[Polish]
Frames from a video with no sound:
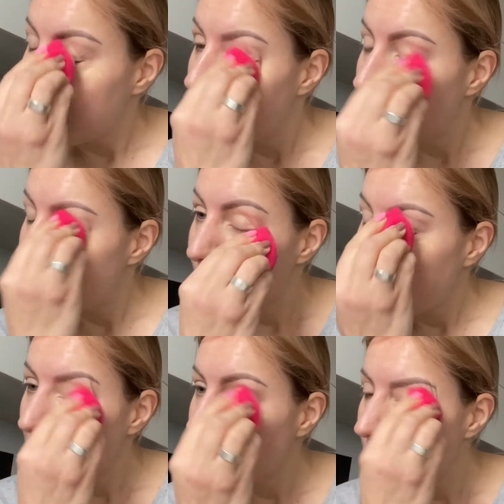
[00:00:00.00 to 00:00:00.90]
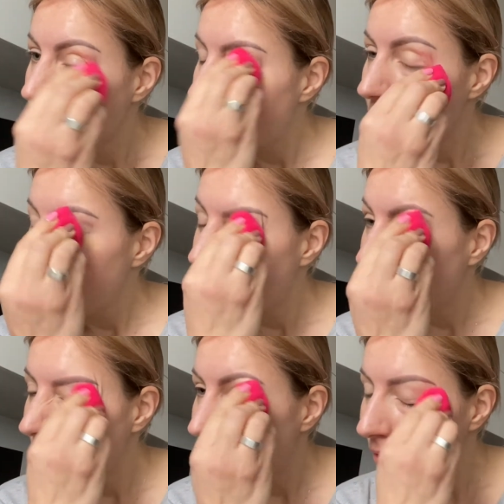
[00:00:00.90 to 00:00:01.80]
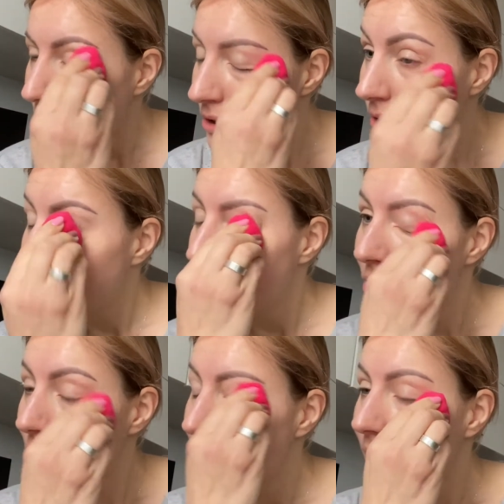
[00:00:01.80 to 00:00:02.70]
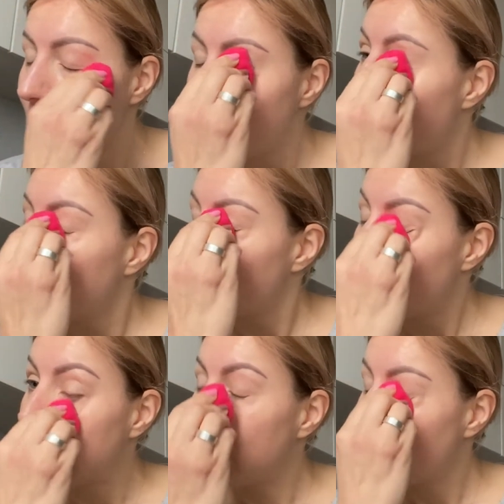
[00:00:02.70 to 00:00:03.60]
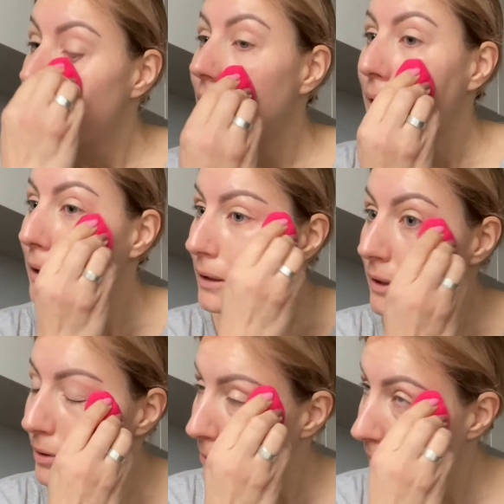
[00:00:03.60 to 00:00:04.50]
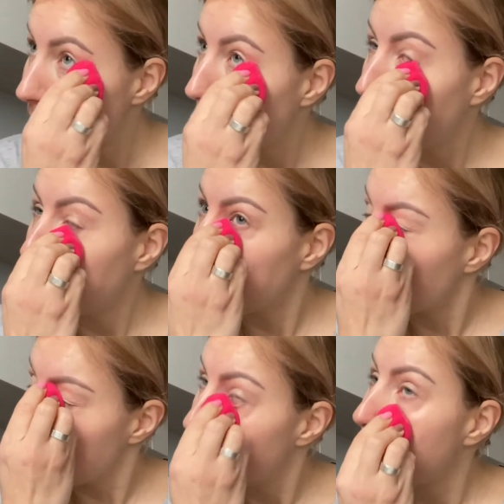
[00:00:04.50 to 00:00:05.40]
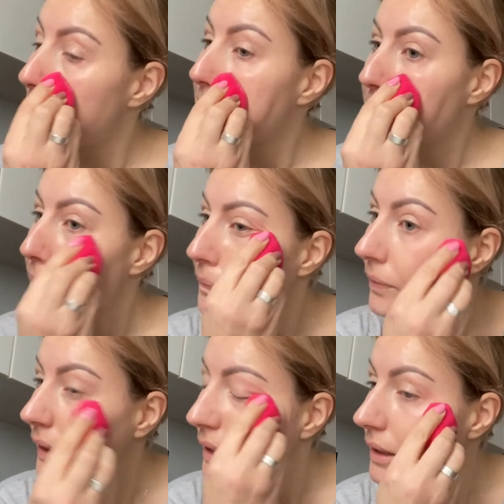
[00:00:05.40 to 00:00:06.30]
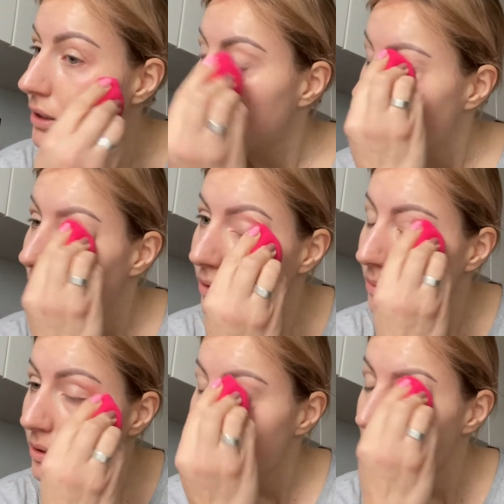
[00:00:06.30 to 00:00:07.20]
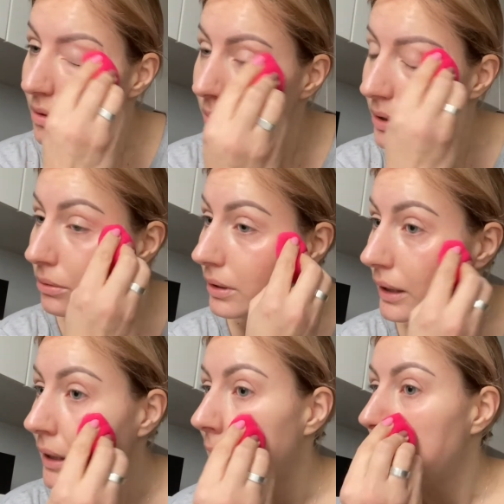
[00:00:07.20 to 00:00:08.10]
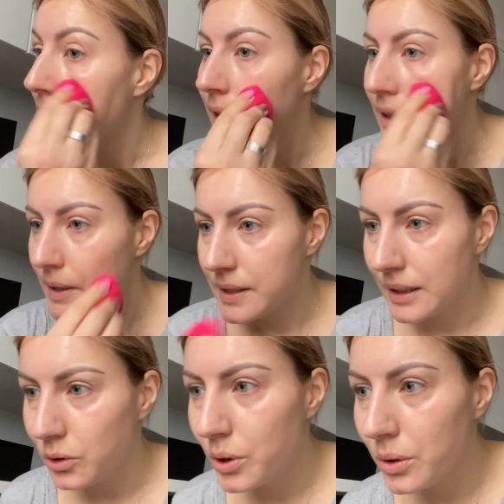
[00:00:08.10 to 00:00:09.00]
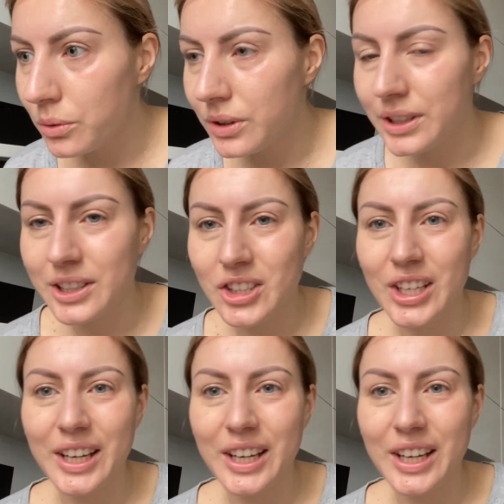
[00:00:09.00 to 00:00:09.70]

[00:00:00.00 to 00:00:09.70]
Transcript: E, mam nadzieję, że tak, dlatego że troszeczkę wiadomo tutaj w takich sytuacjach, kiedy muszę jeszcze jedną osobę tutaj zatrudnić